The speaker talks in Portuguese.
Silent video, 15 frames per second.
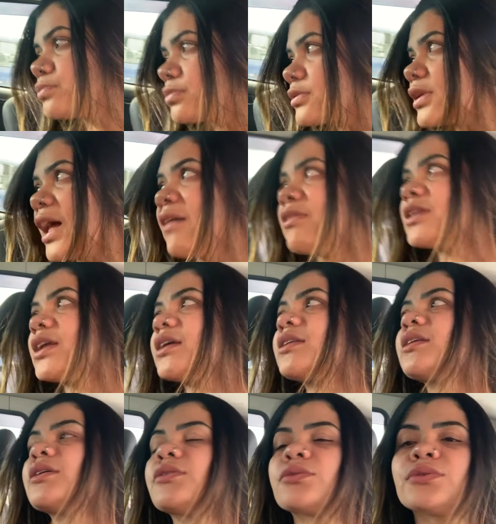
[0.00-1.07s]
tava
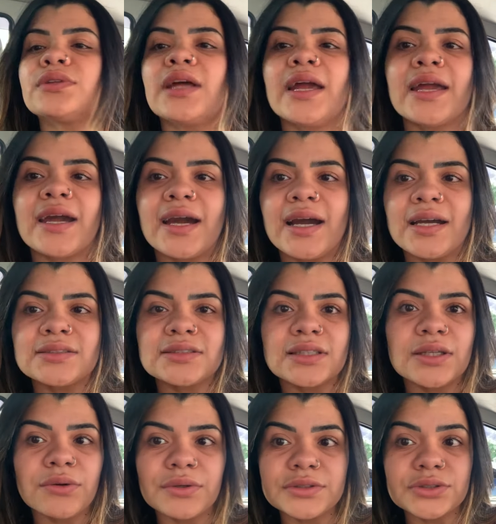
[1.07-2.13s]
tentando cuidar em casa,
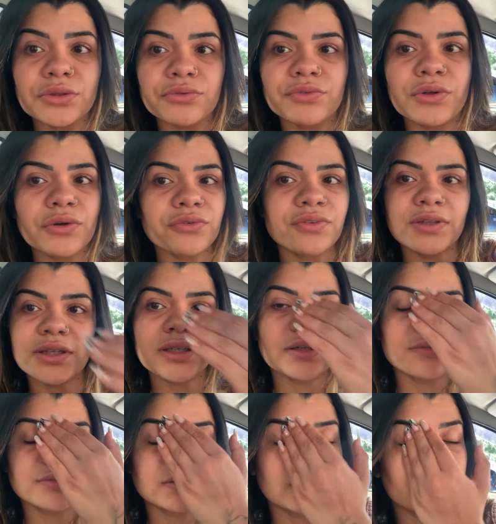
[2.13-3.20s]
não resolveu, falei, não,
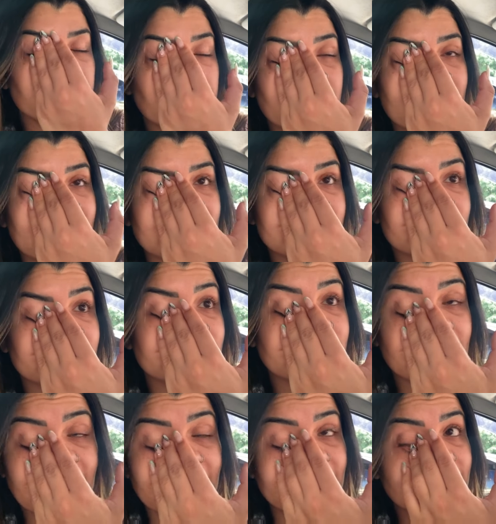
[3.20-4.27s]
vou ter que ir pro médico.
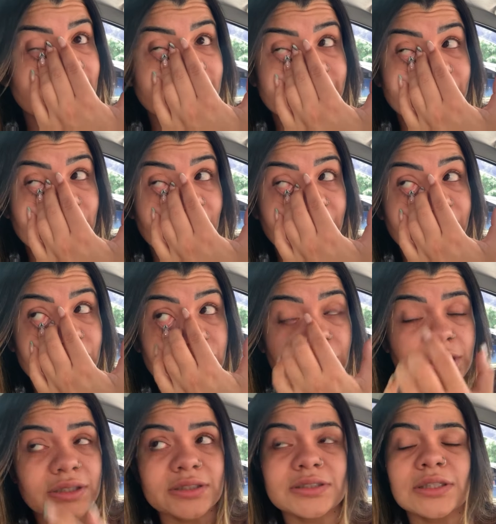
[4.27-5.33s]
E aí não teve
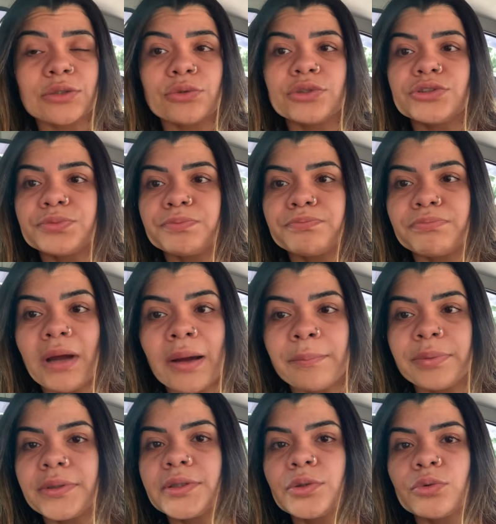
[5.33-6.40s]
jeito, essa noite
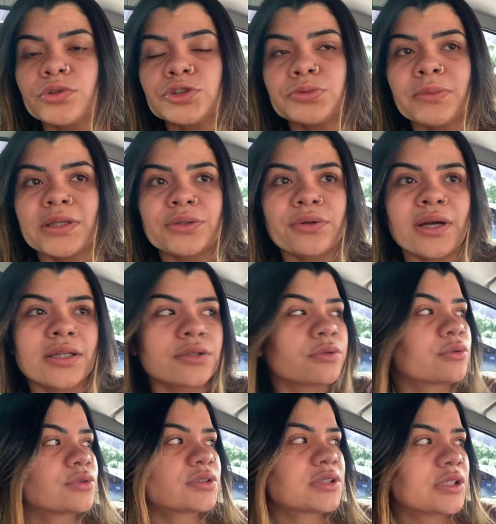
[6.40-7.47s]
apertou de madrugada, eu não
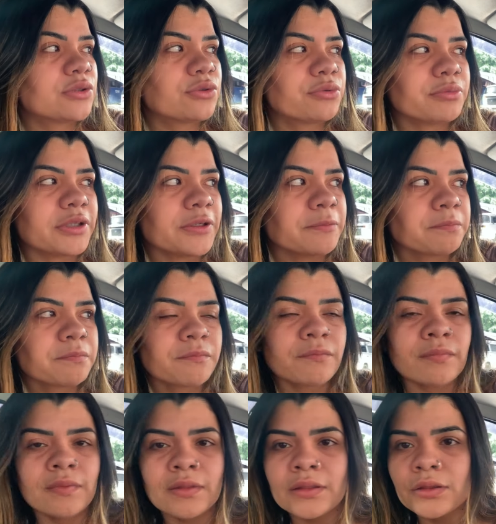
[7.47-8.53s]
consegui dormir.
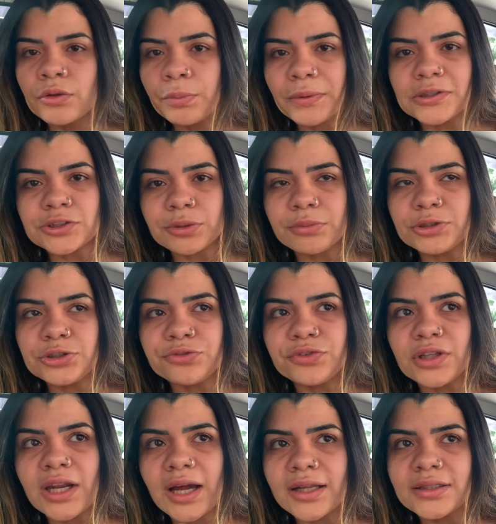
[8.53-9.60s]
Tô praticamente
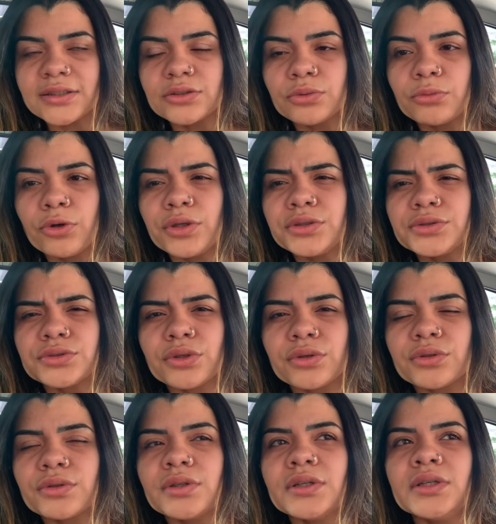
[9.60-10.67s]
virada, tô morrendo de sono.